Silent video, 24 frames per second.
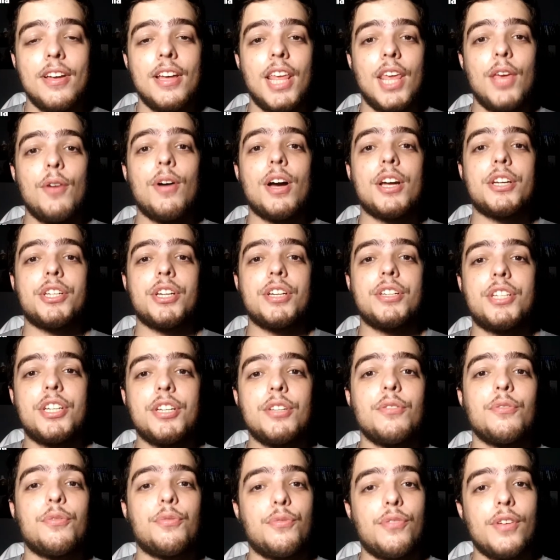e o
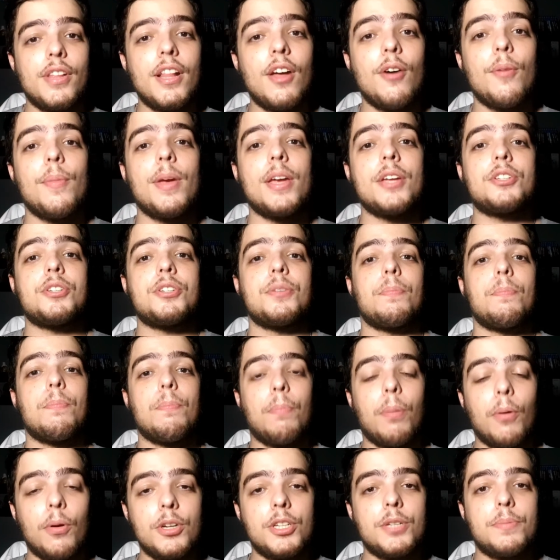argentino finalmente
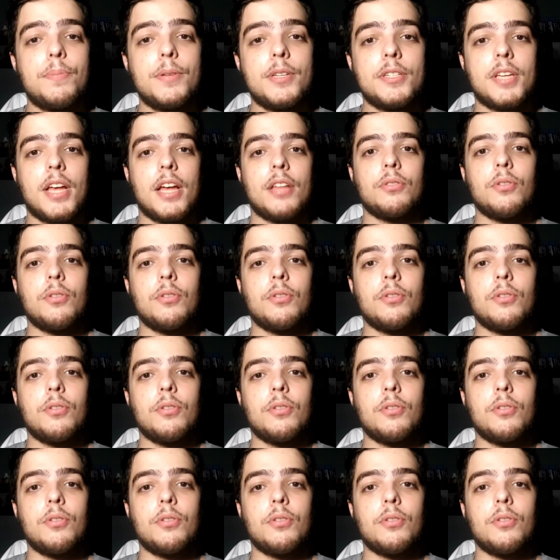pôde pisar